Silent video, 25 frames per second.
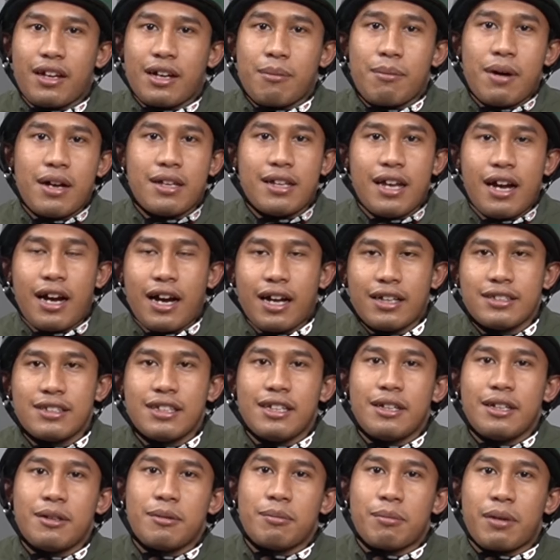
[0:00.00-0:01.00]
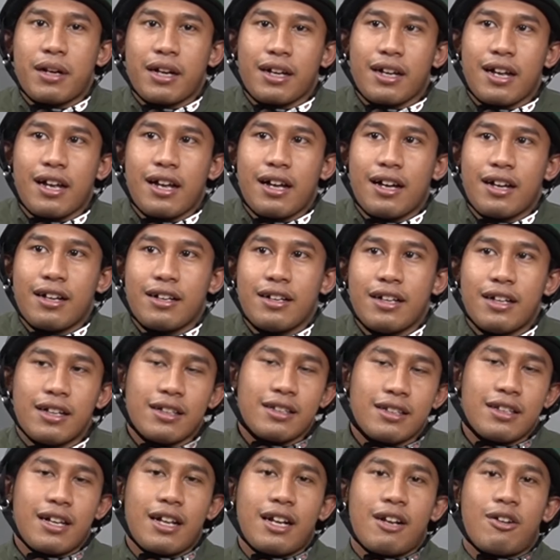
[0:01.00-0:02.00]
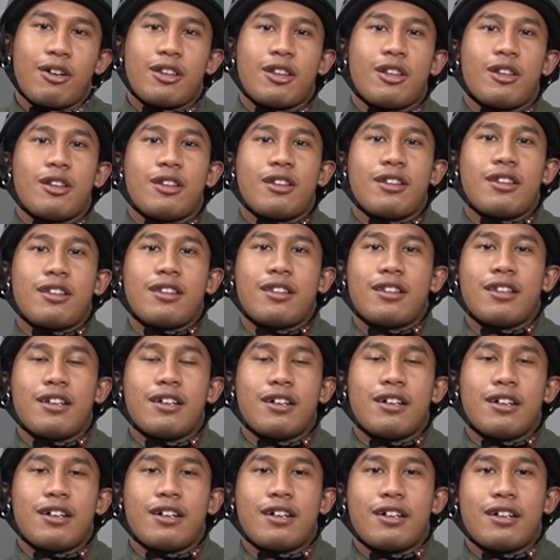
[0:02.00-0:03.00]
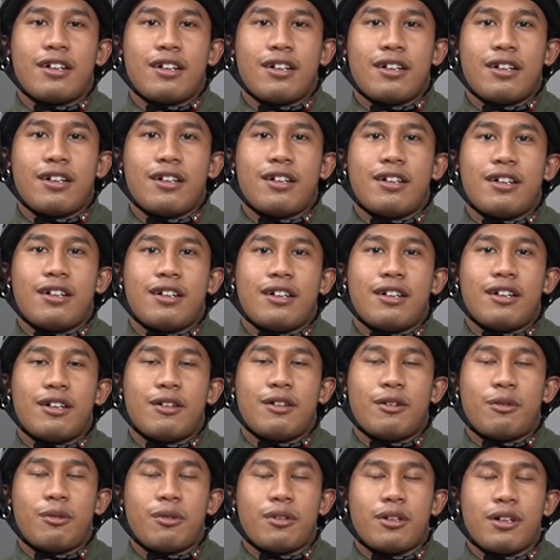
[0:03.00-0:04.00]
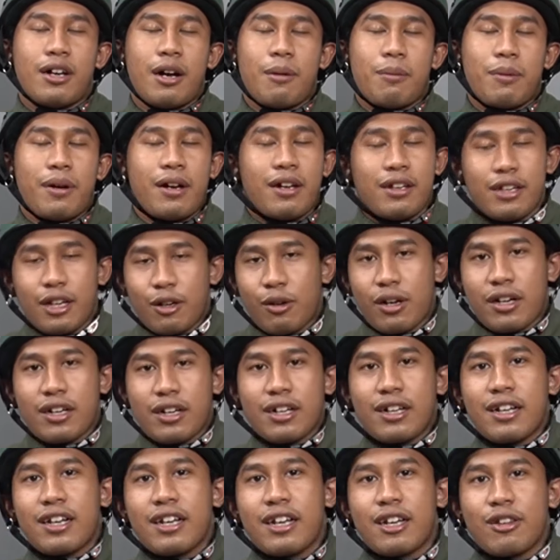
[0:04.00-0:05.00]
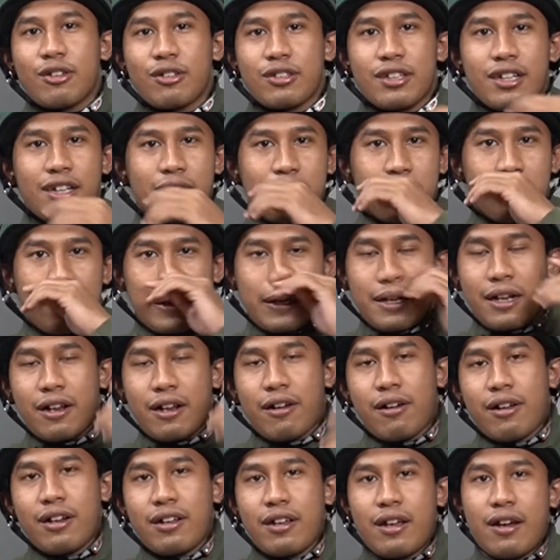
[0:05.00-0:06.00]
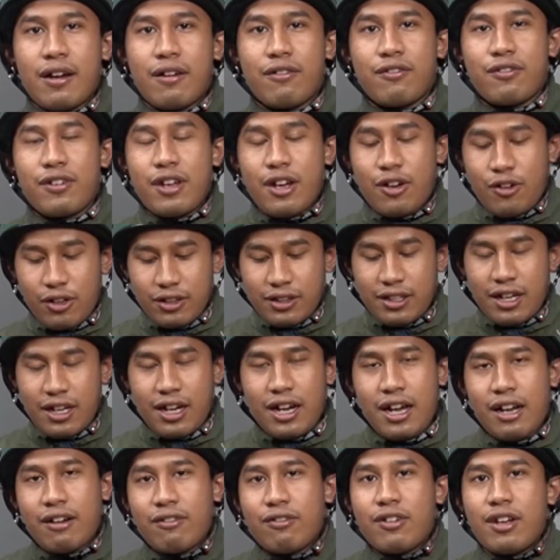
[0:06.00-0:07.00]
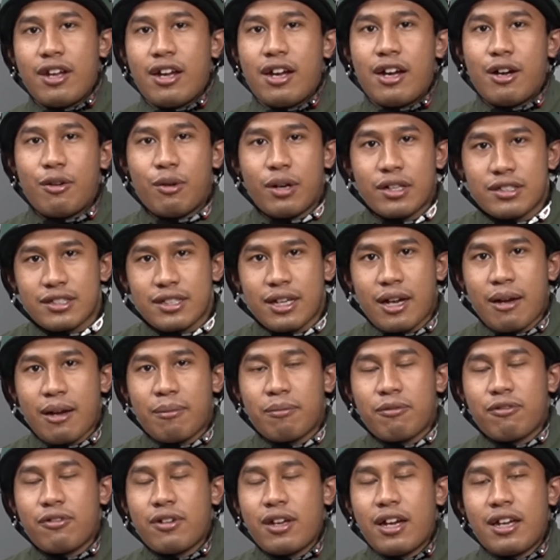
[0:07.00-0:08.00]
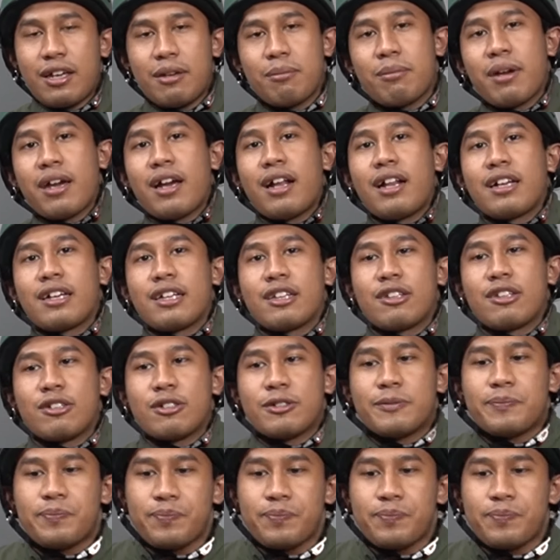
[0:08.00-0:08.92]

kebanyakan sih mereka dealnya lewat the apa di luar negeri gitu jadi mereka ya via kontakan via WhatsApp via email gitu